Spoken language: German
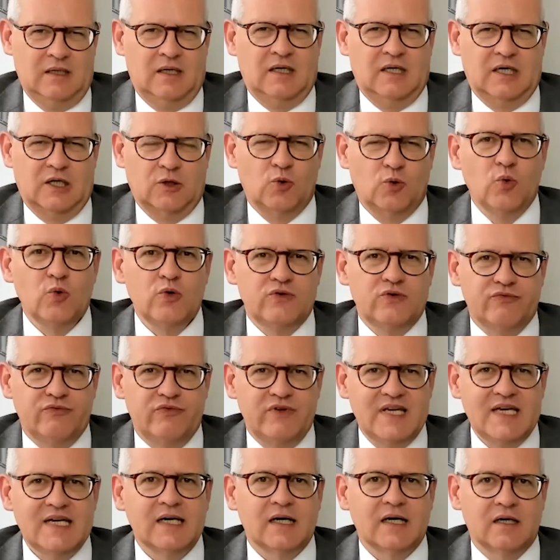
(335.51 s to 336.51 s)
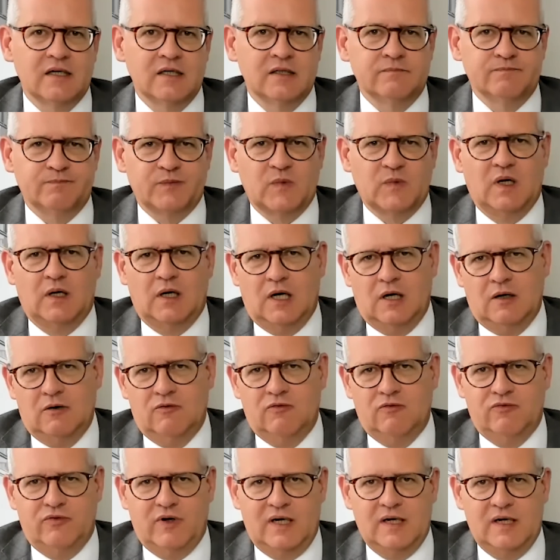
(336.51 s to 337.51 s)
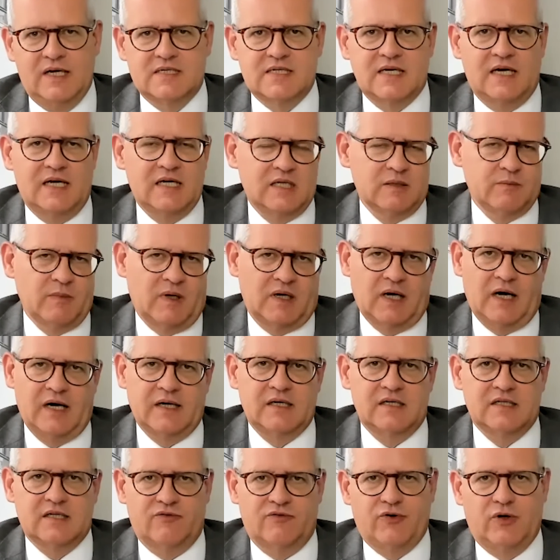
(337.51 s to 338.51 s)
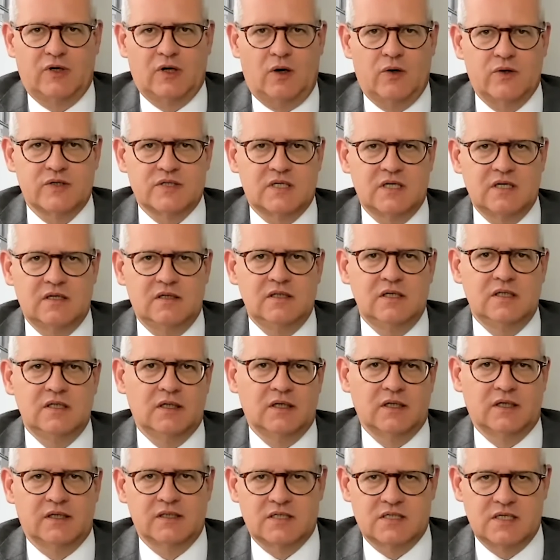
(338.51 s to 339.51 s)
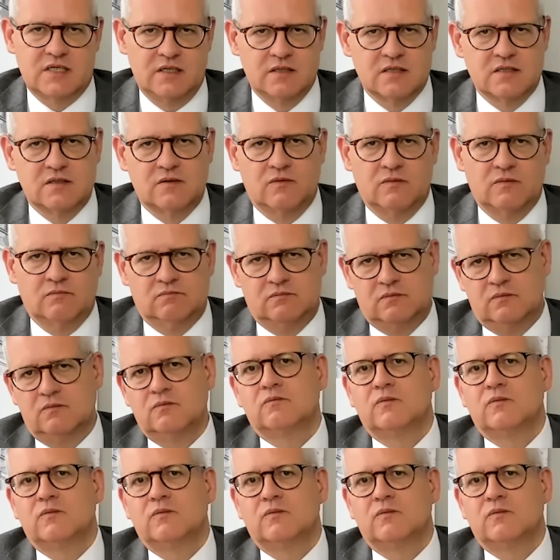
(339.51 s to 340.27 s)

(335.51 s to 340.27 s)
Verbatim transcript: äh, gut wäre, äh, weil letztendlich man eigentlich davon ausgeht, niedrigere Zinsen